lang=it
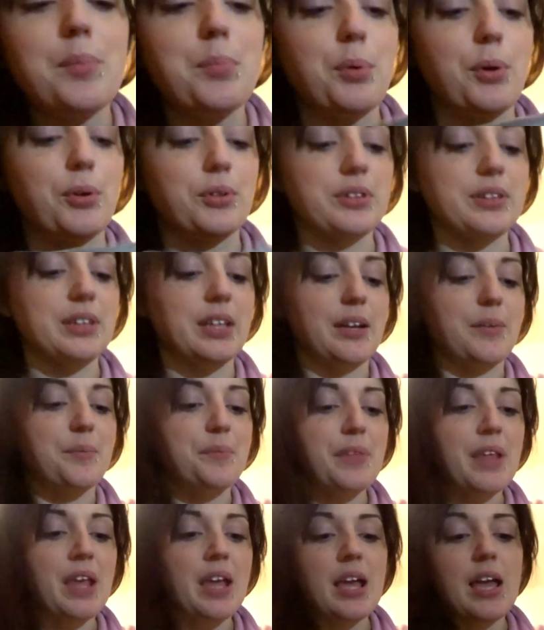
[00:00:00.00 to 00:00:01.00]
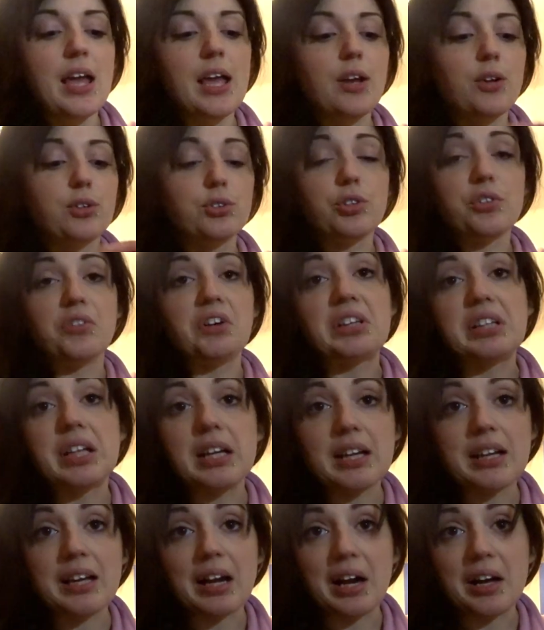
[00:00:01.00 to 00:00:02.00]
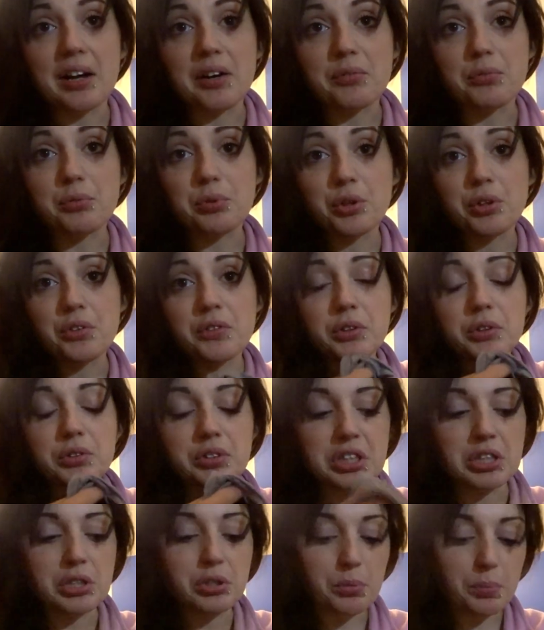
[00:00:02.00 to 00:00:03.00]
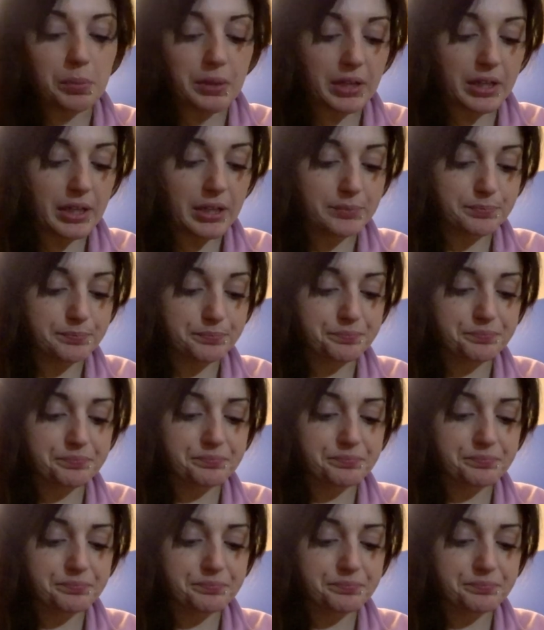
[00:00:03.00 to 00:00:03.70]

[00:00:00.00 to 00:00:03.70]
Potter e l'ho trovata al Carrefour io ve lo dico perché